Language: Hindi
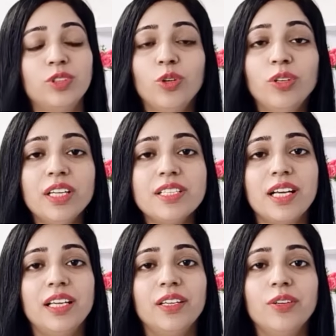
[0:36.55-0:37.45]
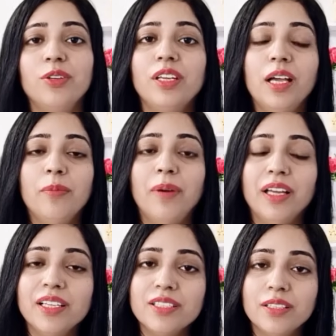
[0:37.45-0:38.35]
क्यों ना चाहे क्योंकि
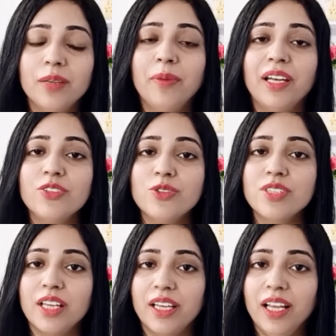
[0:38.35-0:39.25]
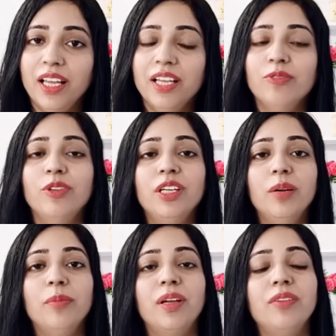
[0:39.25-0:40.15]
हमारी हमारा जो चेहरा है वही
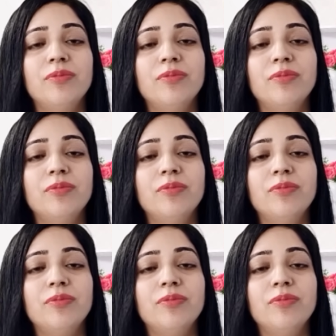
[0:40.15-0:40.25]
हमारा